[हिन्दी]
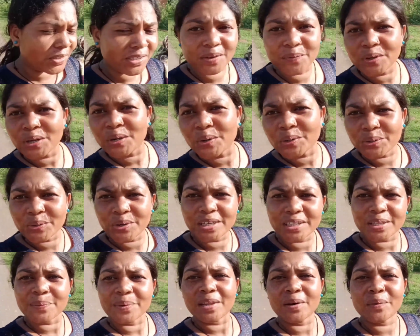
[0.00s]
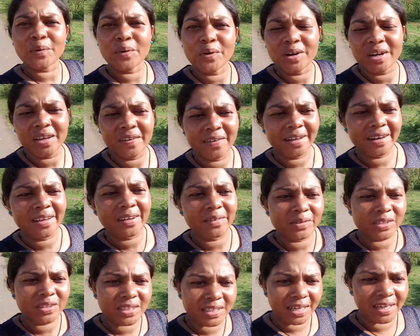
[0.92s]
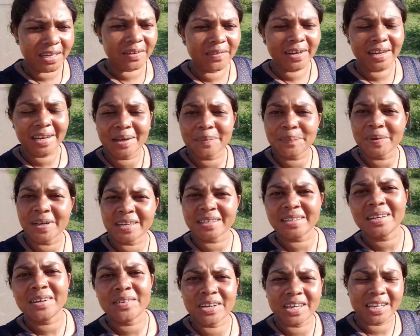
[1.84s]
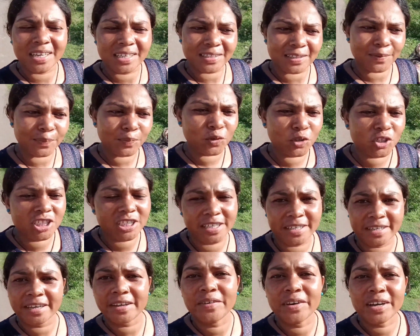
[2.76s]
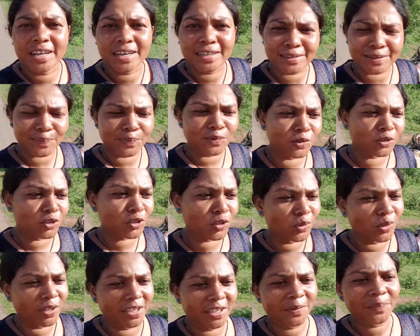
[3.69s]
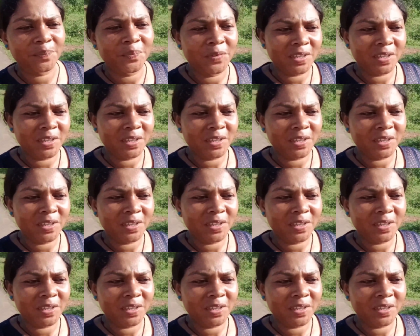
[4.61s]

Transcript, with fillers: सभी को धोए थे मतलब ओढ़ने वाला बिछाने वाला पर्दा वगैरह सब कुछ चटाई वगैरह सब कुछ धोए थे